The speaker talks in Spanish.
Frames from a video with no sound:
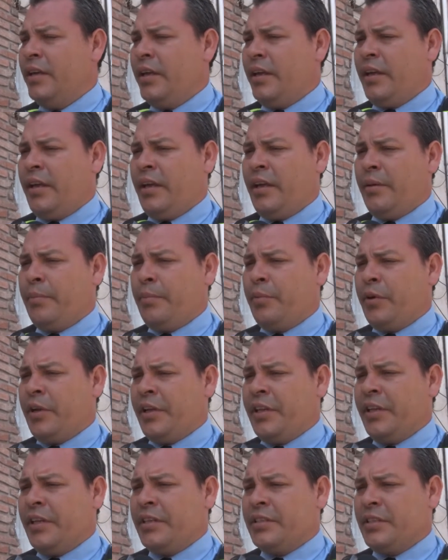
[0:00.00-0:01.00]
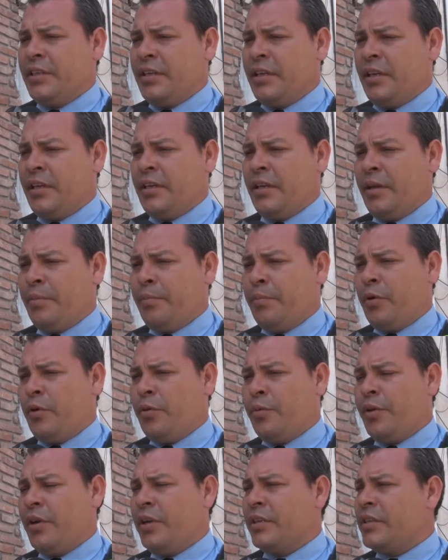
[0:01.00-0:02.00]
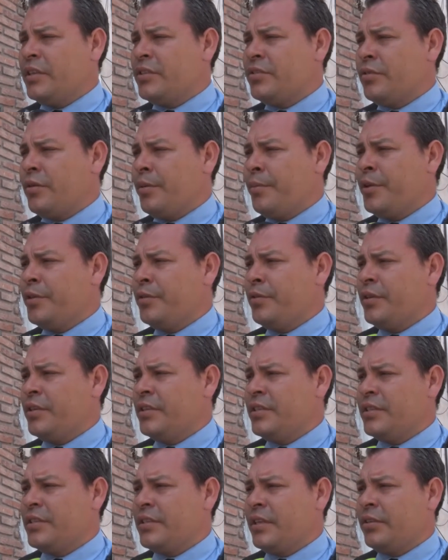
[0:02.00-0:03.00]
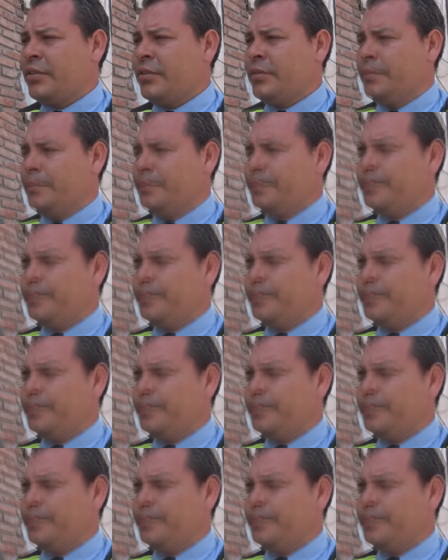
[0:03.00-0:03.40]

eh, por ende se prohibió el estacionamiento en ese sector.